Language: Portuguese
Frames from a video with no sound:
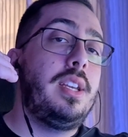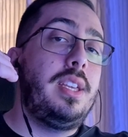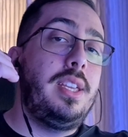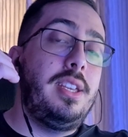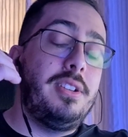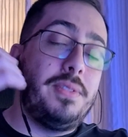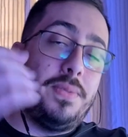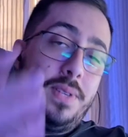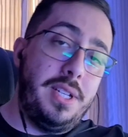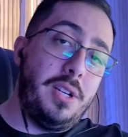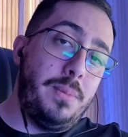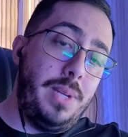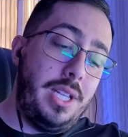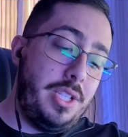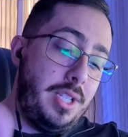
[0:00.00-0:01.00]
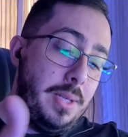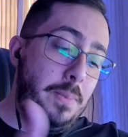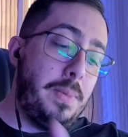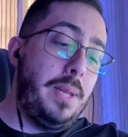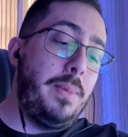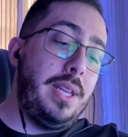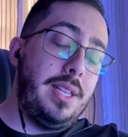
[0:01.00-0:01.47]
E eu finalmente
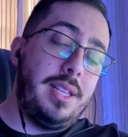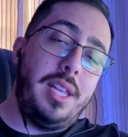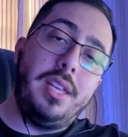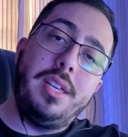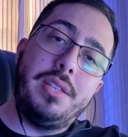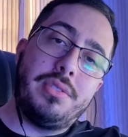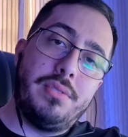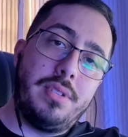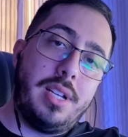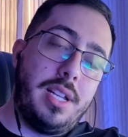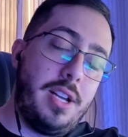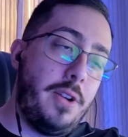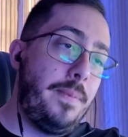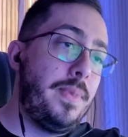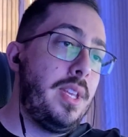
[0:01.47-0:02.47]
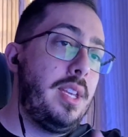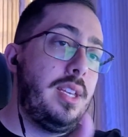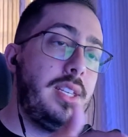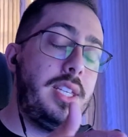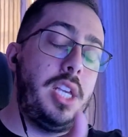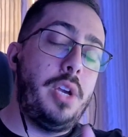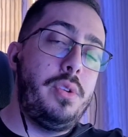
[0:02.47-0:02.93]
implementei isso no canal,
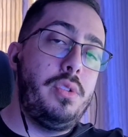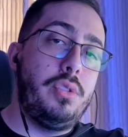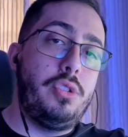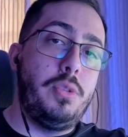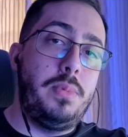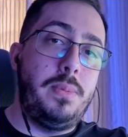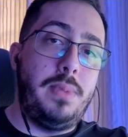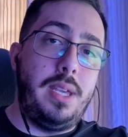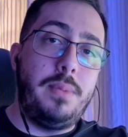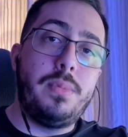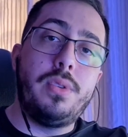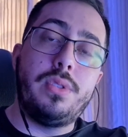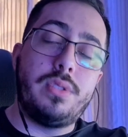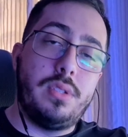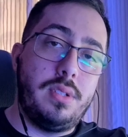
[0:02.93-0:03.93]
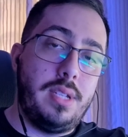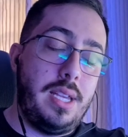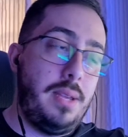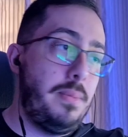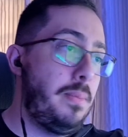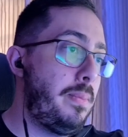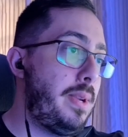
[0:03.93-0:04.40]
que é o YouTube Membros,
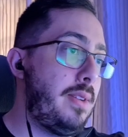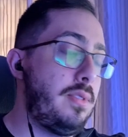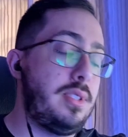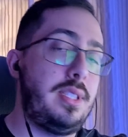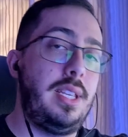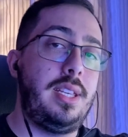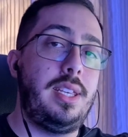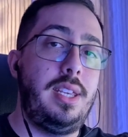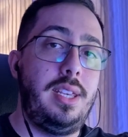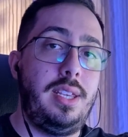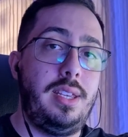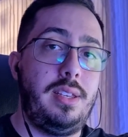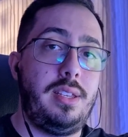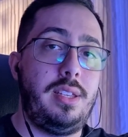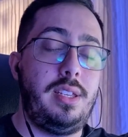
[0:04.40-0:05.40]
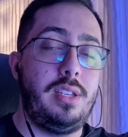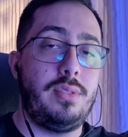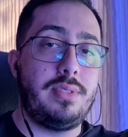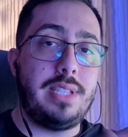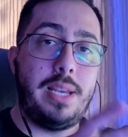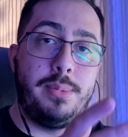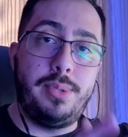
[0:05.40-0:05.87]
né? Para você que, que
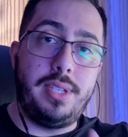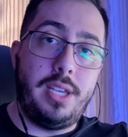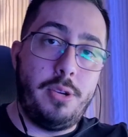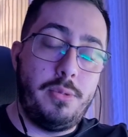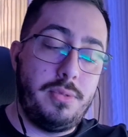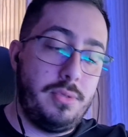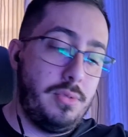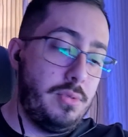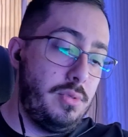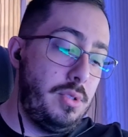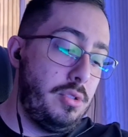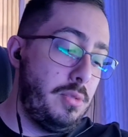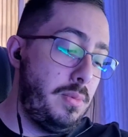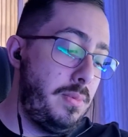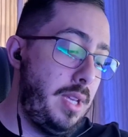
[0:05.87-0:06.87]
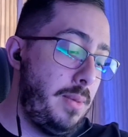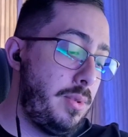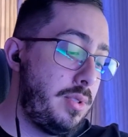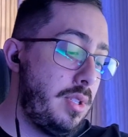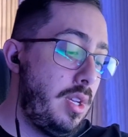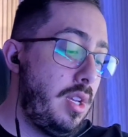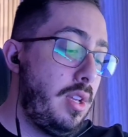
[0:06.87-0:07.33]
não sabe o que é o, o YouTube
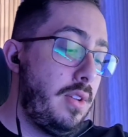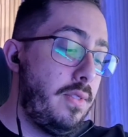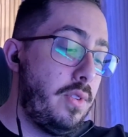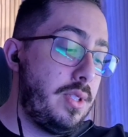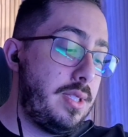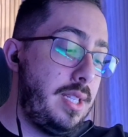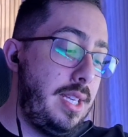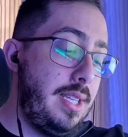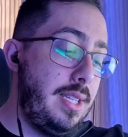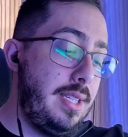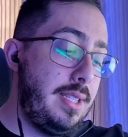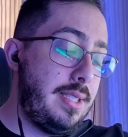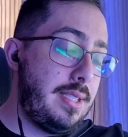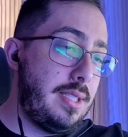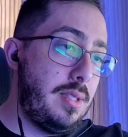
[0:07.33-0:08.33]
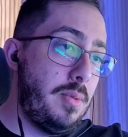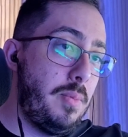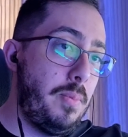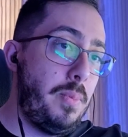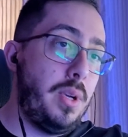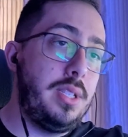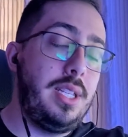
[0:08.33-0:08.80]
Membros, vocês
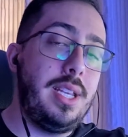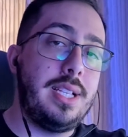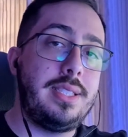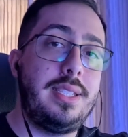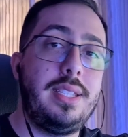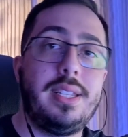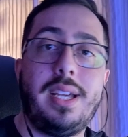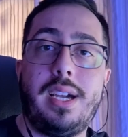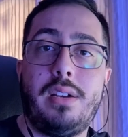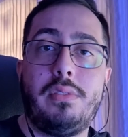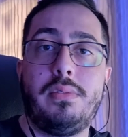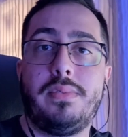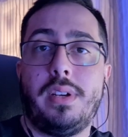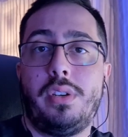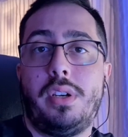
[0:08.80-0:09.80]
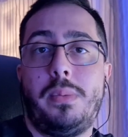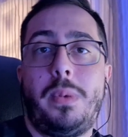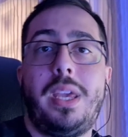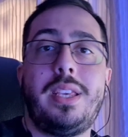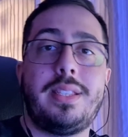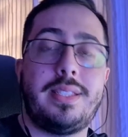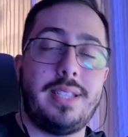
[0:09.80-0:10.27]
podem assinar um valor
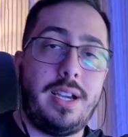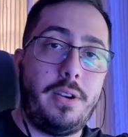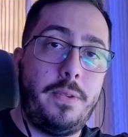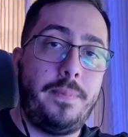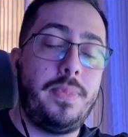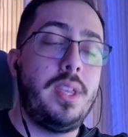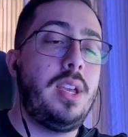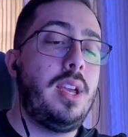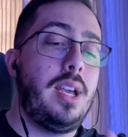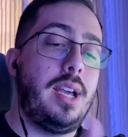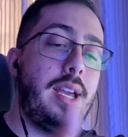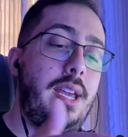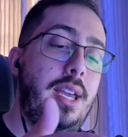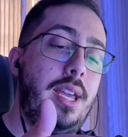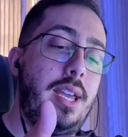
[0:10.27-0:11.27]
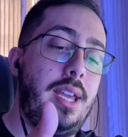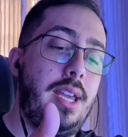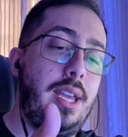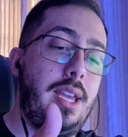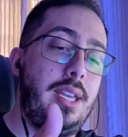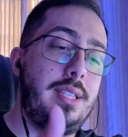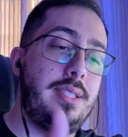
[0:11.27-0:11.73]
mensal
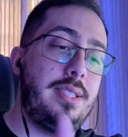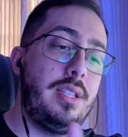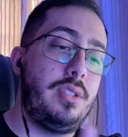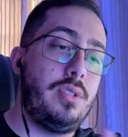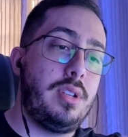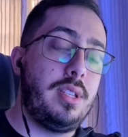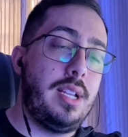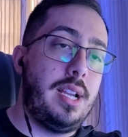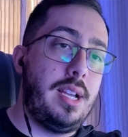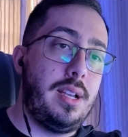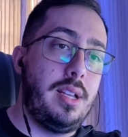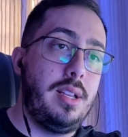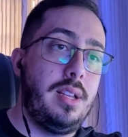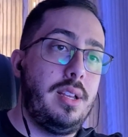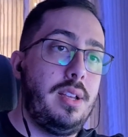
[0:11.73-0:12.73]
é, e se tornar